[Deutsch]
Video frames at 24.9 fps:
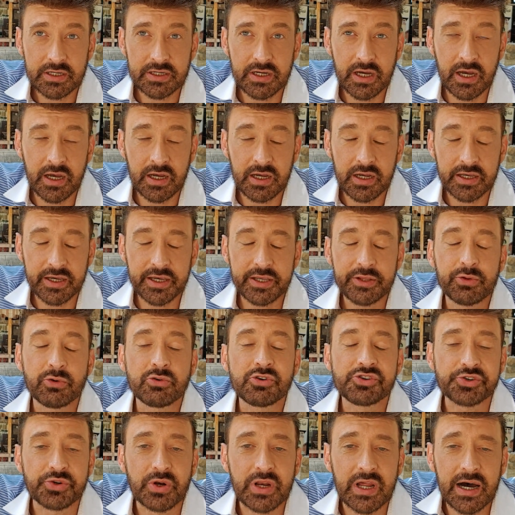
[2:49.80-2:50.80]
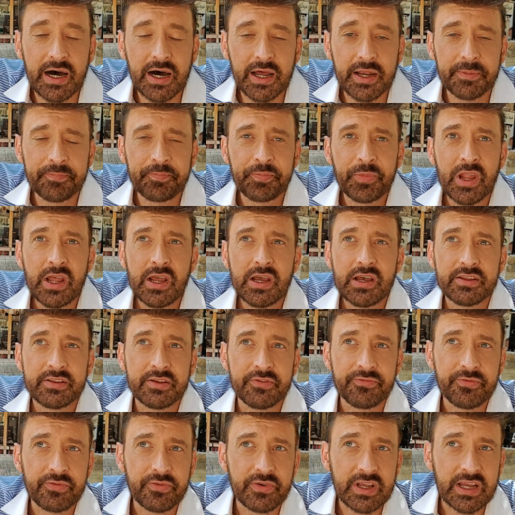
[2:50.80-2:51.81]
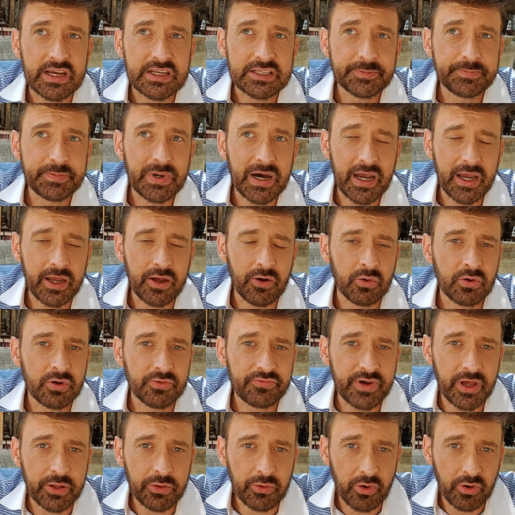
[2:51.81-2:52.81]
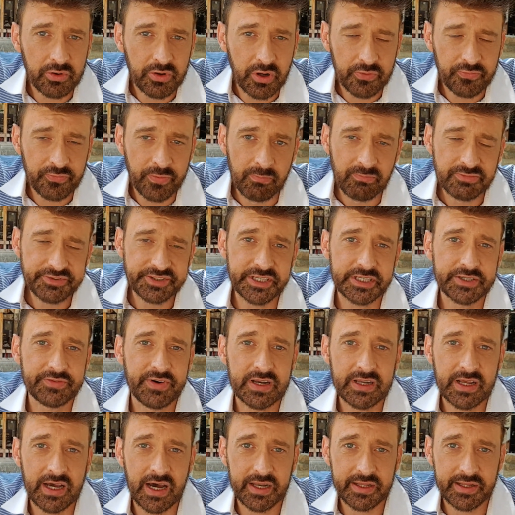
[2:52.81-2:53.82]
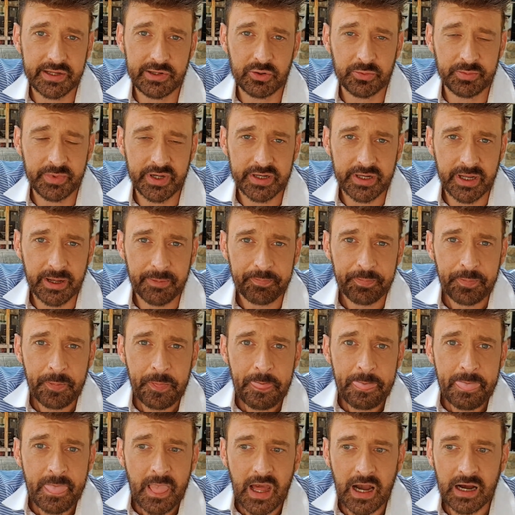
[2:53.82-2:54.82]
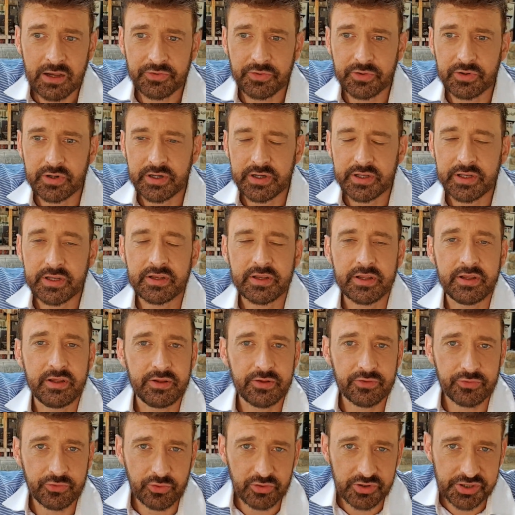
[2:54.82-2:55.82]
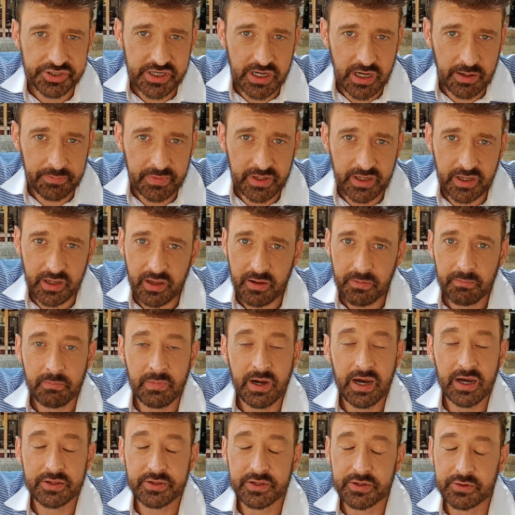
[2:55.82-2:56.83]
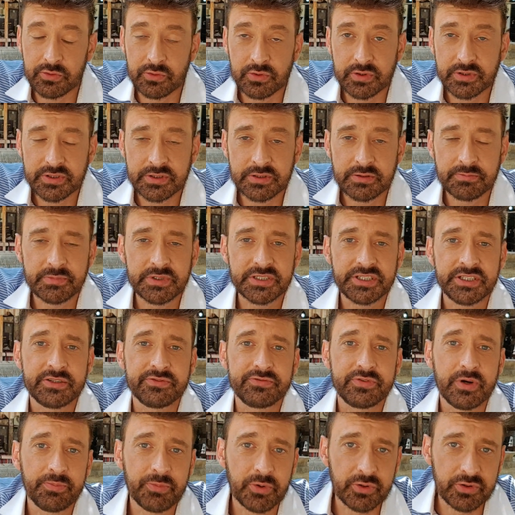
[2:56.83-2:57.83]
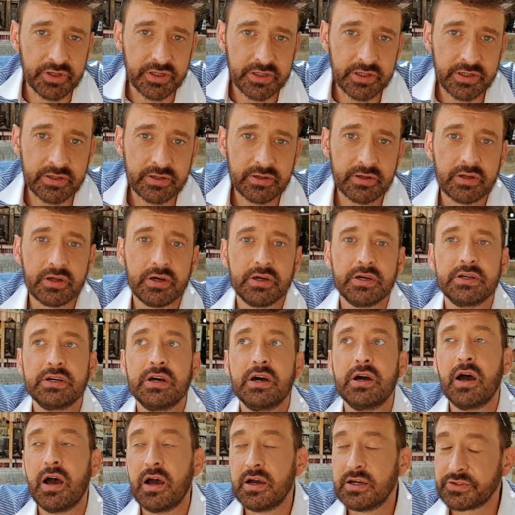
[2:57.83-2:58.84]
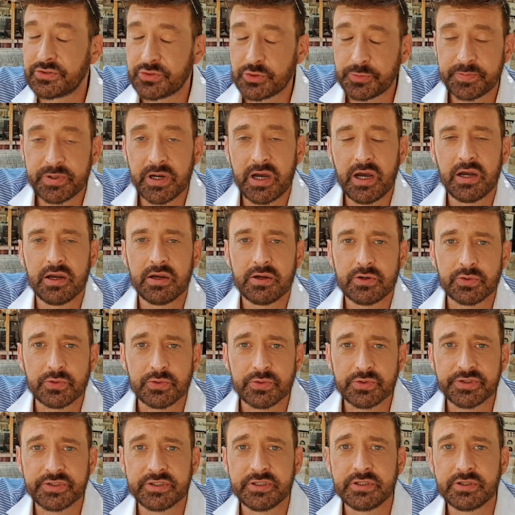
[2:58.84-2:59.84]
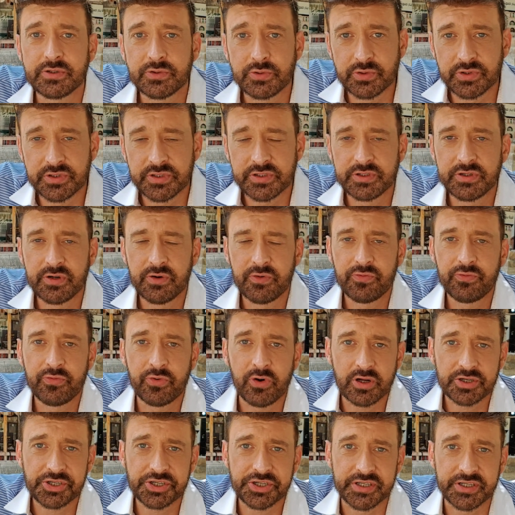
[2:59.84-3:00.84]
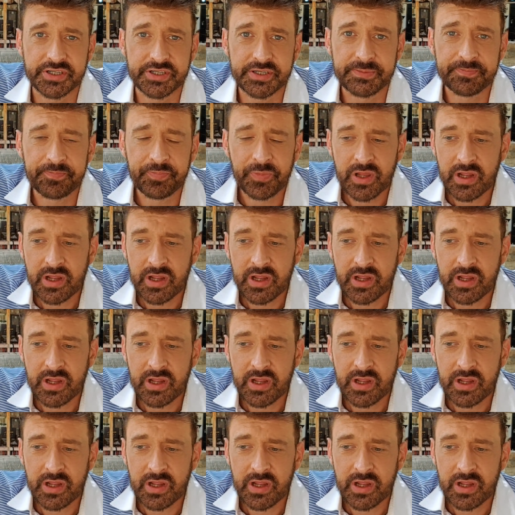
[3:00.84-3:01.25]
äh, Richtung Jolan sind wir jetzt bei ungefähr 950 Quadratkilometern. Also die syrische Armee macht unten mit ihren Verbündeten super große, gute Fortschritte.